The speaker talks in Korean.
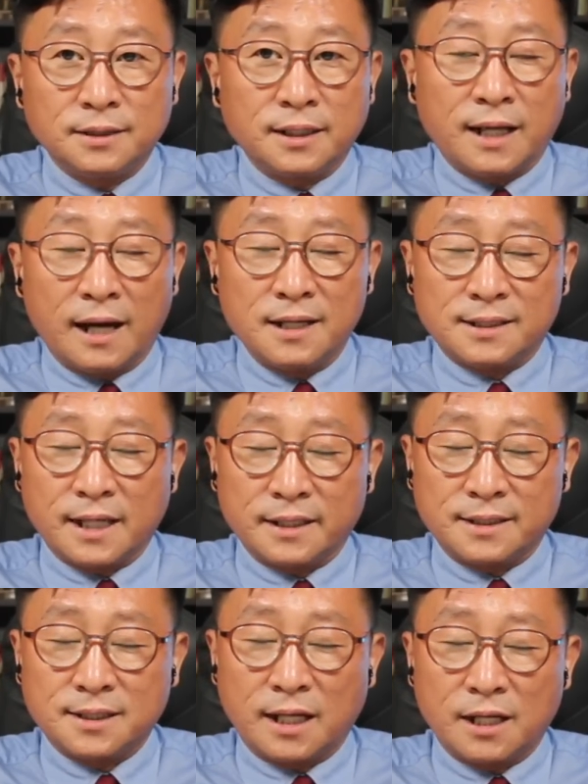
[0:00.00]
갈,
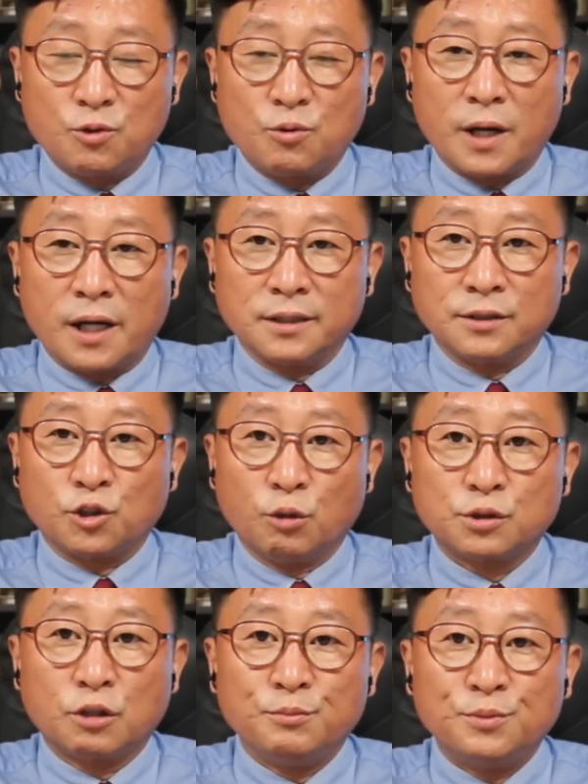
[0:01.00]
같이 가려고 하는
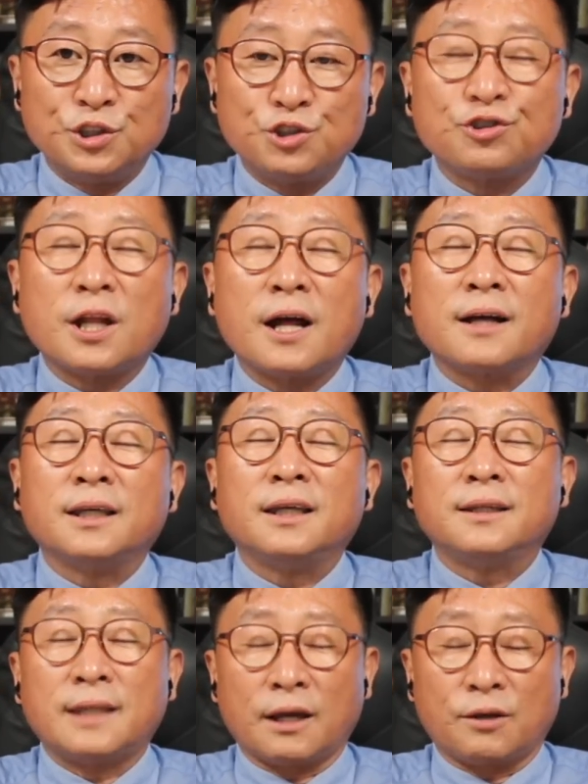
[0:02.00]
더불어민주당이
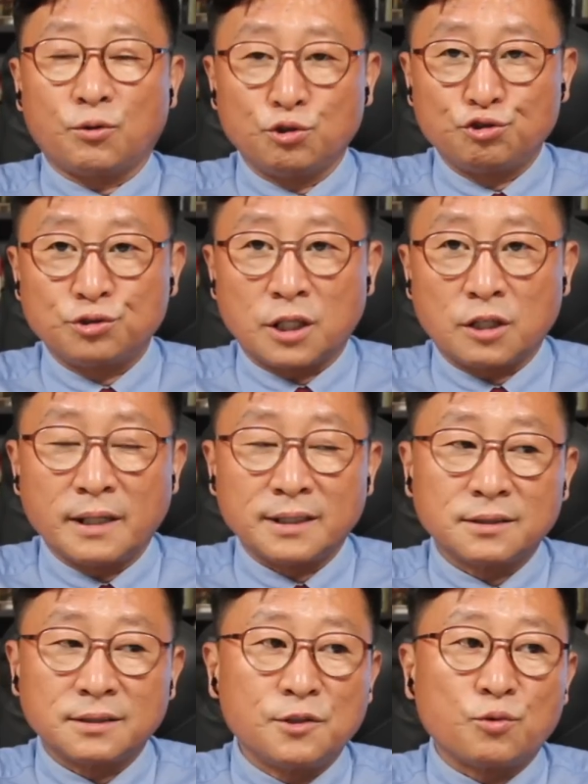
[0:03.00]
대권 주자로
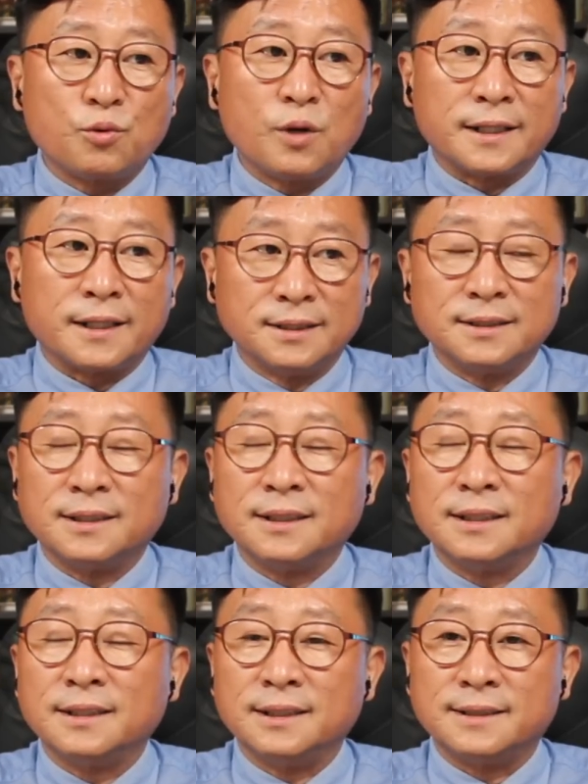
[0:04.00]
만들려고 하는
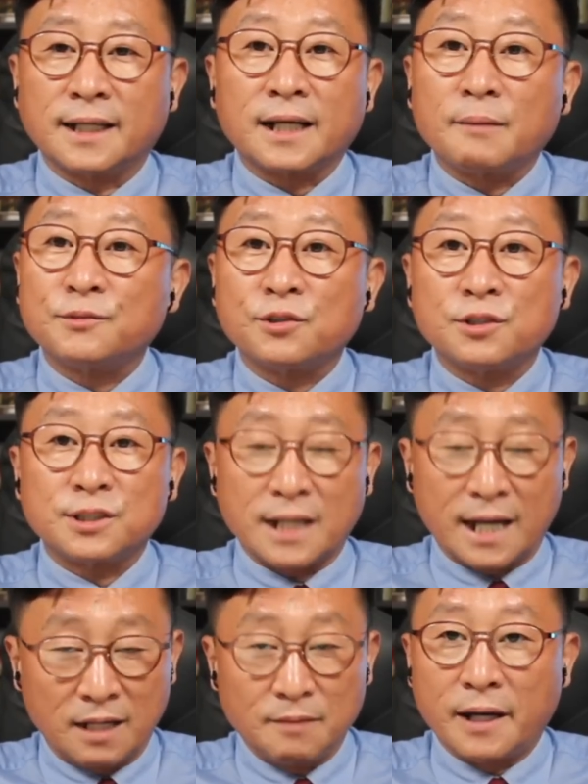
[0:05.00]
이 사람들
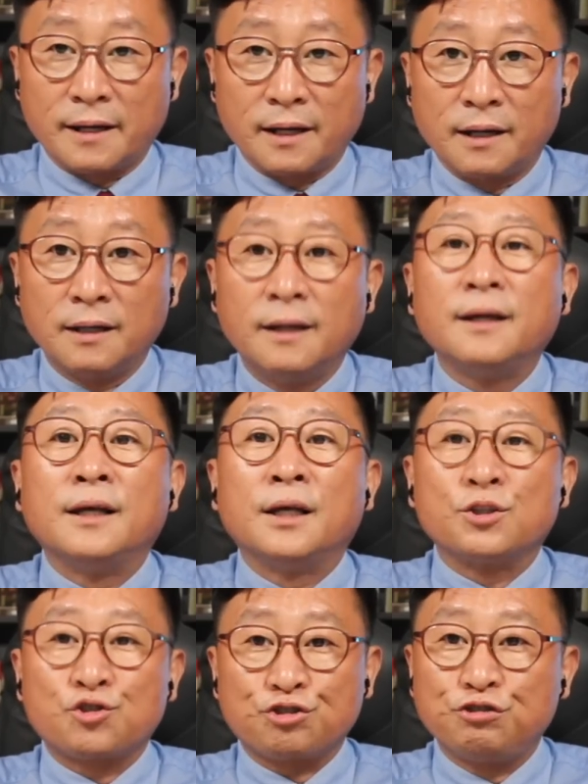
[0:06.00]
잘 봐라.
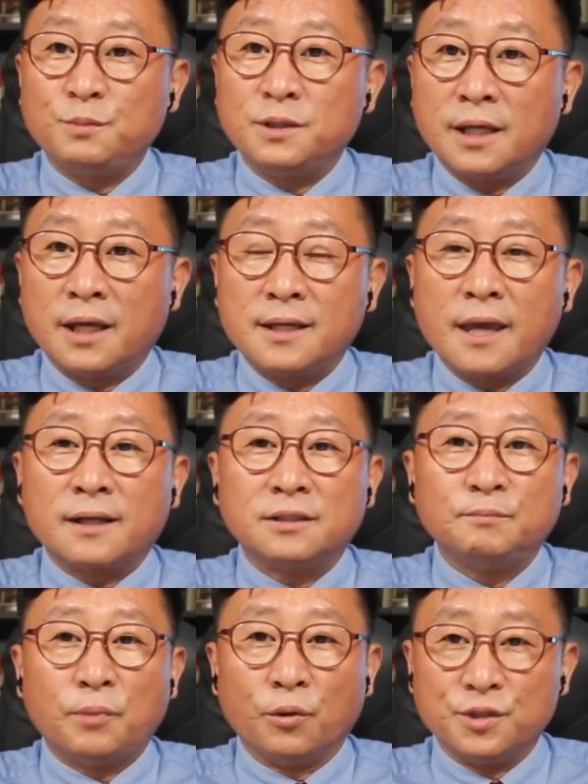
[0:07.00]
추미애의 그
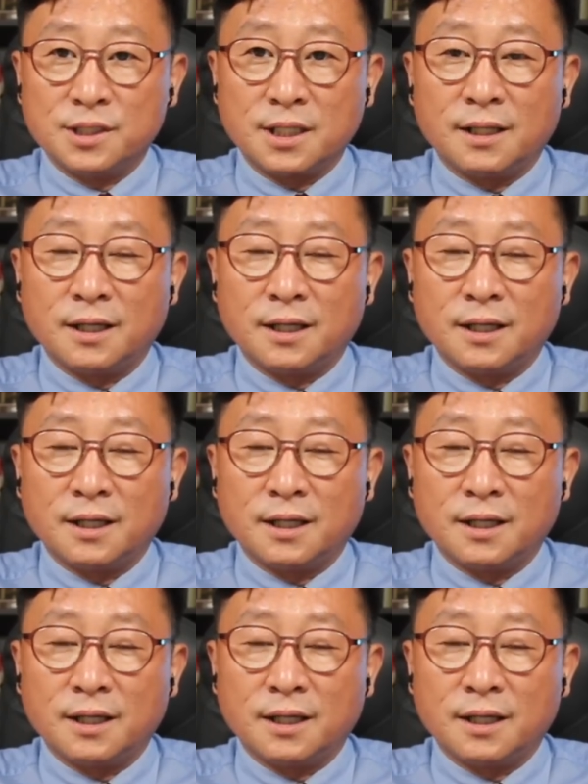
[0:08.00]
본질,